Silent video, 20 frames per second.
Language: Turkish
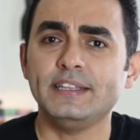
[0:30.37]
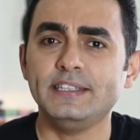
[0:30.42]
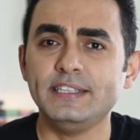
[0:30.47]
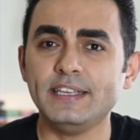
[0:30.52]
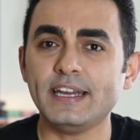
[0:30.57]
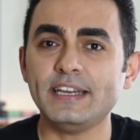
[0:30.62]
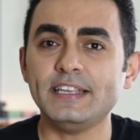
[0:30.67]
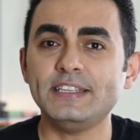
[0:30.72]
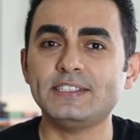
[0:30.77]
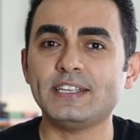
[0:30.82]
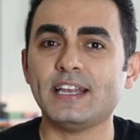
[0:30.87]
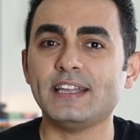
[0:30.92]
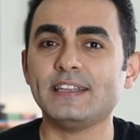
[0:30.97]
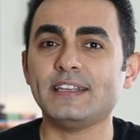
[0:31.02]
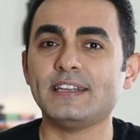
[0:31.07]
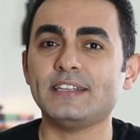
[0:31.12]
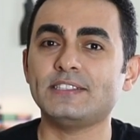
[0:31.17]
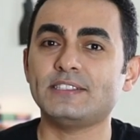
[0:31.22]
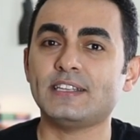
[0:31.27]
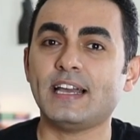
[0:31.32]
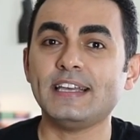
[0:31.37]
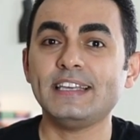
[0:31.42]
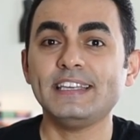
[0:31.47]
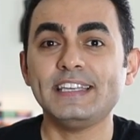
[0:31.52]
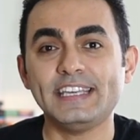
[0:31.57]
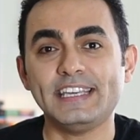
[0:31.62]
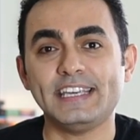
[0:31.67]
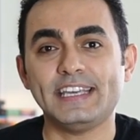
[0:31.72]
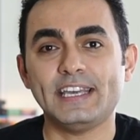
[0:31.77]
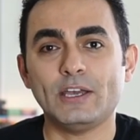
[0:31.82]
diğer insanlara
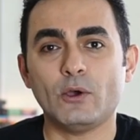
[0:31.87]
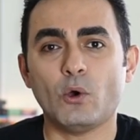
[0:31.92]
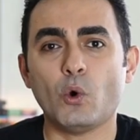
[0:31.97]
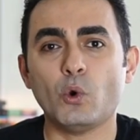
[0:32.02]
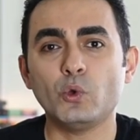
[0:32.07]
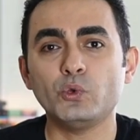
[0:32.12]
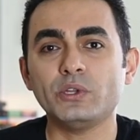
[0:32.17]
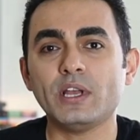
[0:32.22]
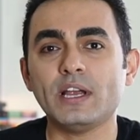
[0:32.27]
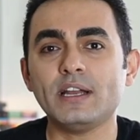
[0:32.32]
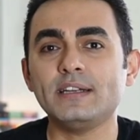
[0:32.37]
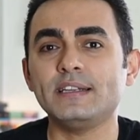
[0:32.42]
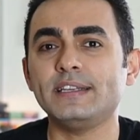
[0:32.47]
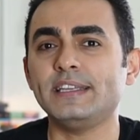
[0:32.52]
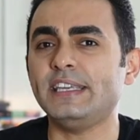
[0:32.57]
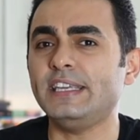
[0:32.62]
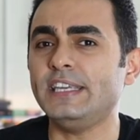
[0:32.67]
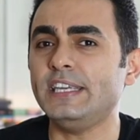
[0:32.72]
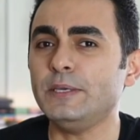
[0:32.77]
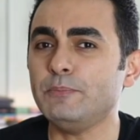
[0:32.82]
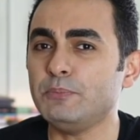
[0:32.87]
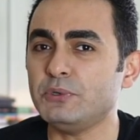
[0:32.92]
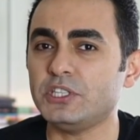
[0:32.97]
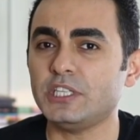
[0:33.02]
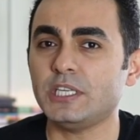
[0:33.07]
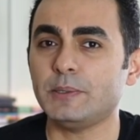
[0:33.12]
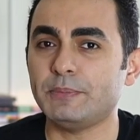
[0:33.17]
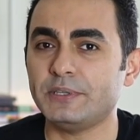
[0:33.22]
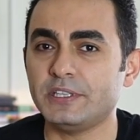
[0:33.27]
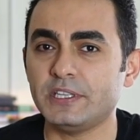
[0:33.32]
sanki onlarla
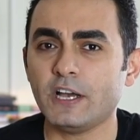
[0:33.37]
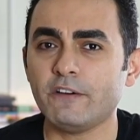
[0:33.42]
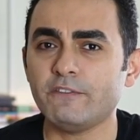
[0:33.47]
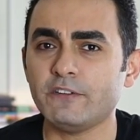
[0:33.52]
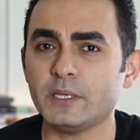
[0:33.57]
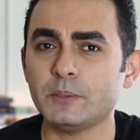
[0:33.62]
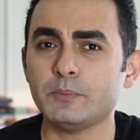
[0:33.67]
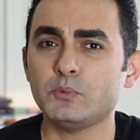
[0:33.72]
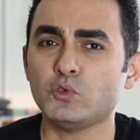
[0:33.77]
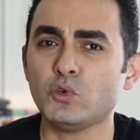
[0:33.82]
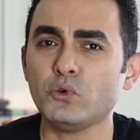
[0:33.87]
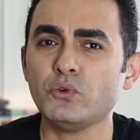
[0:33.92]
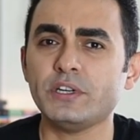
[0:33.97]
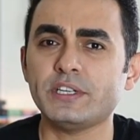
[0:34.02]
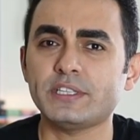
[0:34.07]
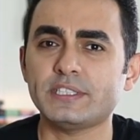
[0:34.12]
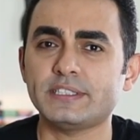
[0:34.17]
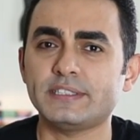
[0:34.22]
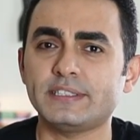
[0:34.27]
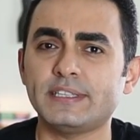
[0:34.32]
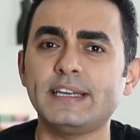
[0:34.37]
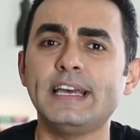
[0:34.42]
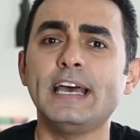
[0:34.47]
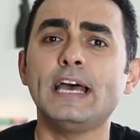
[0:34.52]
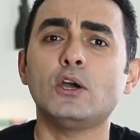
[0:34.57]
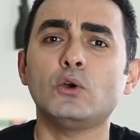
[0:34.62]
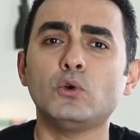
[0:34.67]
iyiymiş gibi davranıp sonrasında